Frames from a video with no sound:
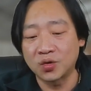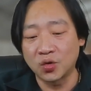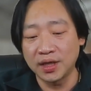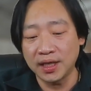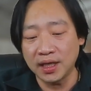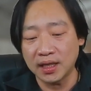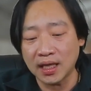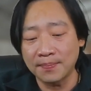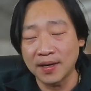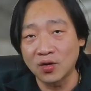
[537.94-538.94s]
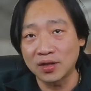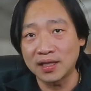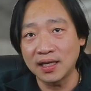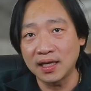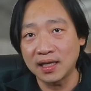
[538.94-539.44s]
ตัวนี้ถ้าเป็นรถ
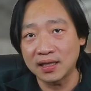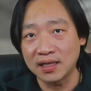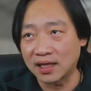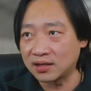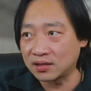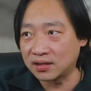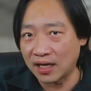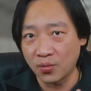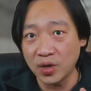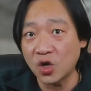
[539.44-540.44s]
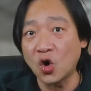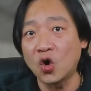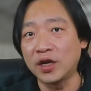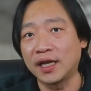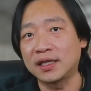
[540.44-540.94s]
ที่อย่างในวิโก้
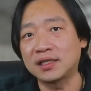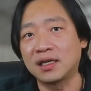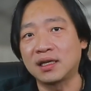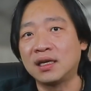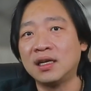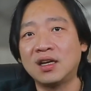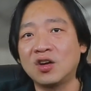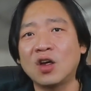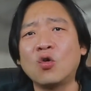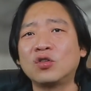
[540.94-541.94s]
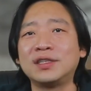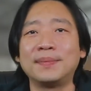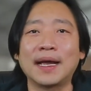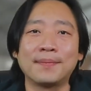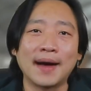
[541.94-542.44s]
เนี่ยจะ
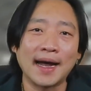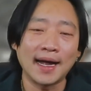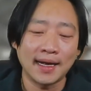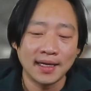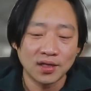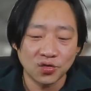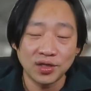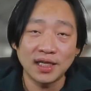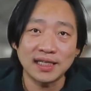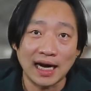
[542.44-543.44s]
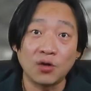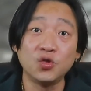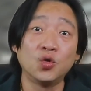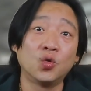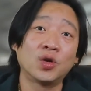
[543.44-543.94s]
160 แรงม้าตัวนี้จะเอา
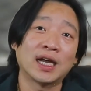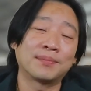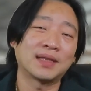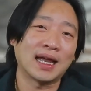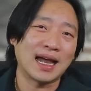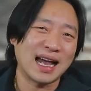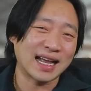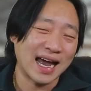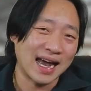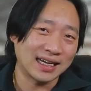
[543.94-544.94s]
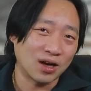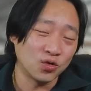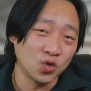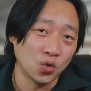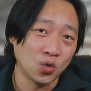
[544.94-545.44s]
อยู่นะครับแต่การเอา
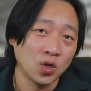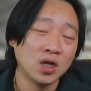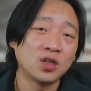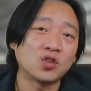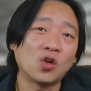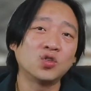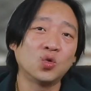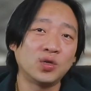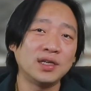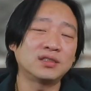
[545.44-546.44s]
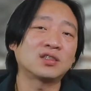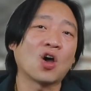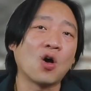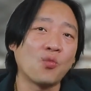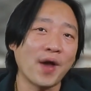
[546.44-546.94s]
อยู่ต้องอยู่ที่ซ
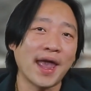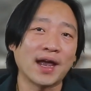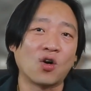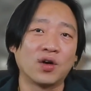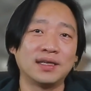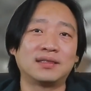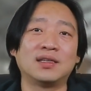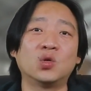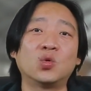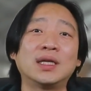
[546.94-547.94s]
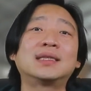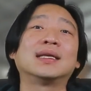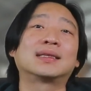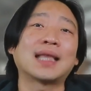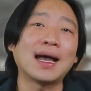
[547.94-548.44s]
อฟต์แวร์ของ ECU ที่
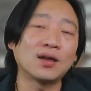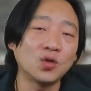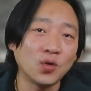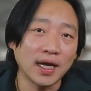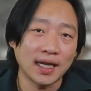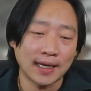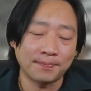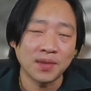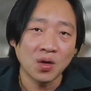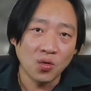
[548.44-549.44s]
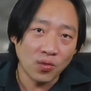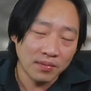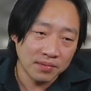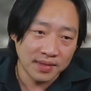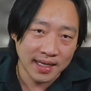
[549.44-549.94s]
ติดตั้งด้วยนะครับ
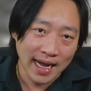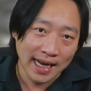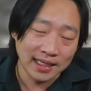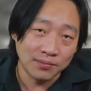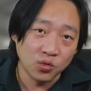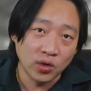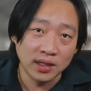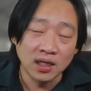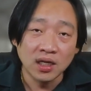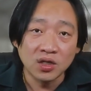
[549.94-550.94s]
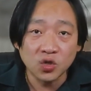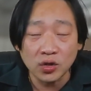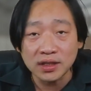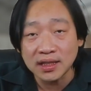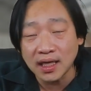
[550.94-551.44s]
ว่ามันมีการคำนวณช
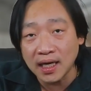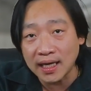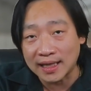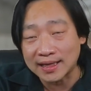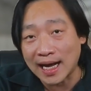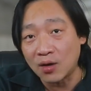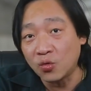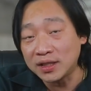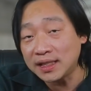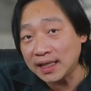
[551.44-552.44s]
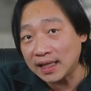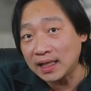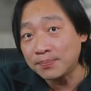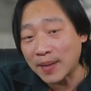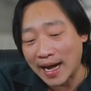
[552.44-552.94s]
ดเชย อัตราหัวฉีด
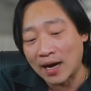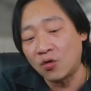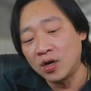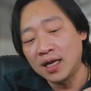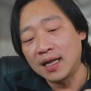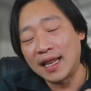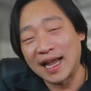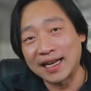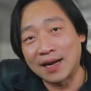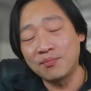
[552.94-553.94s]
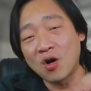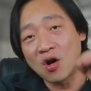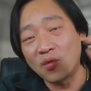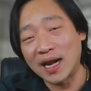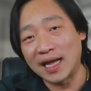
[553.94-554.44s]
หรือเปล่า แรงดันหม้
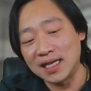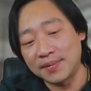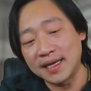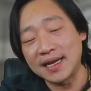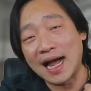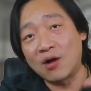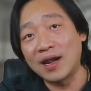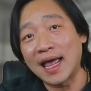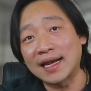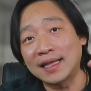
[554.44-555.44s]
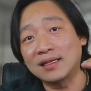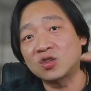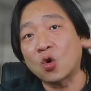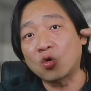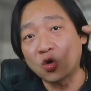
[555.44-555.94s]
อเวลาเหยียบคิกดาว แรงดันจะ
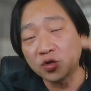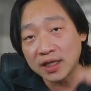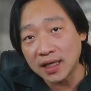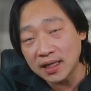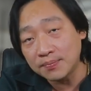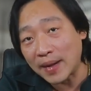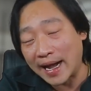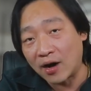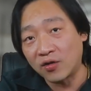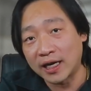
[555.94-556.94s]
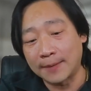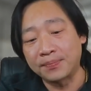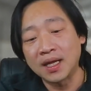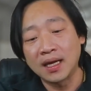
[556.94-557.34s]
ตกลงเยอะหรือเปล่านะครับ